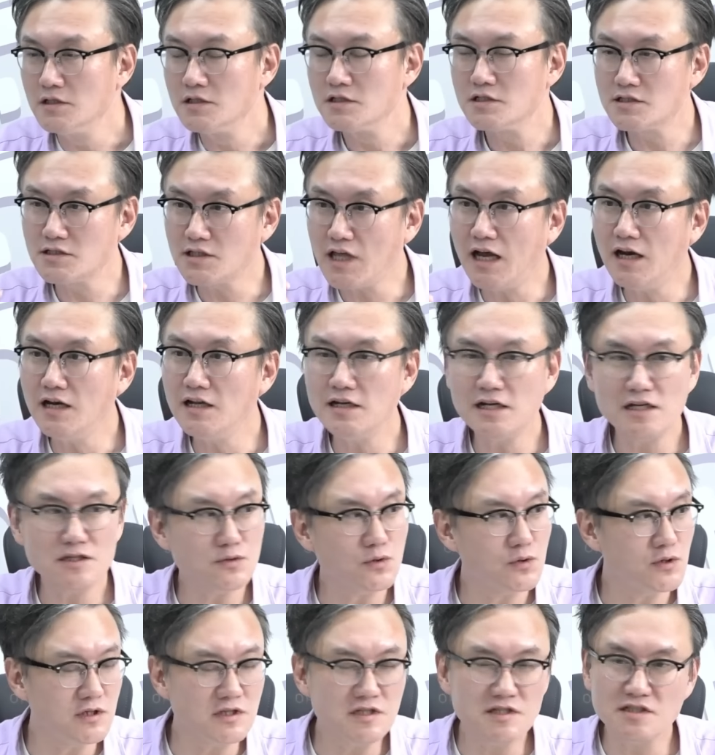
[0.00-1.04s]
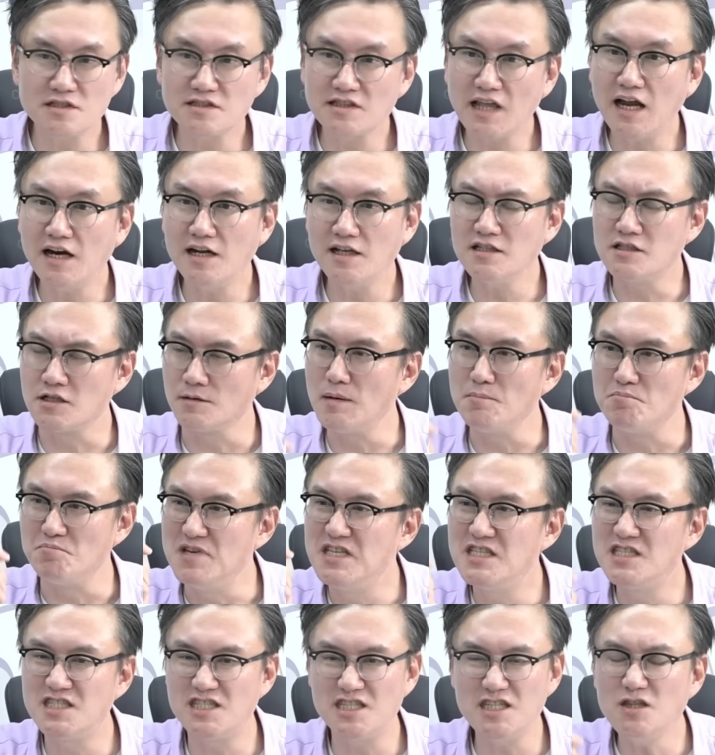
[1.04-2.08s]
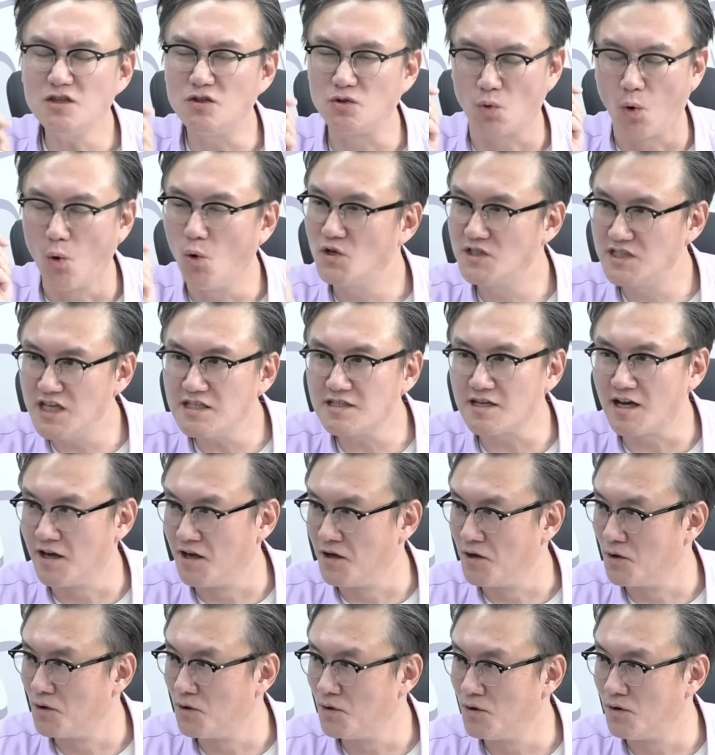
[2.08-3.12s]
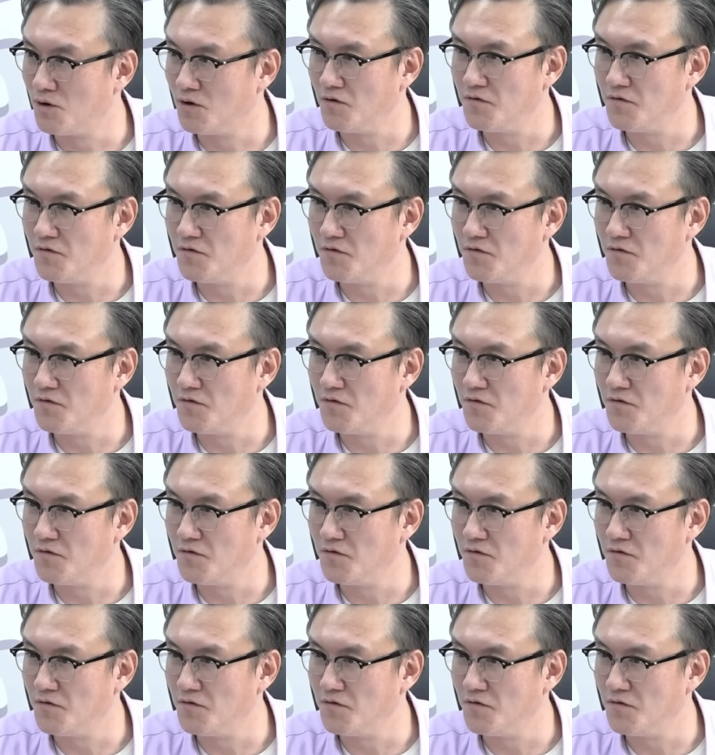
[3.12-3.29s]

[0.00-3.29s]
스탈린의 소련은 스탈린 은 정말 미친 독재자예요.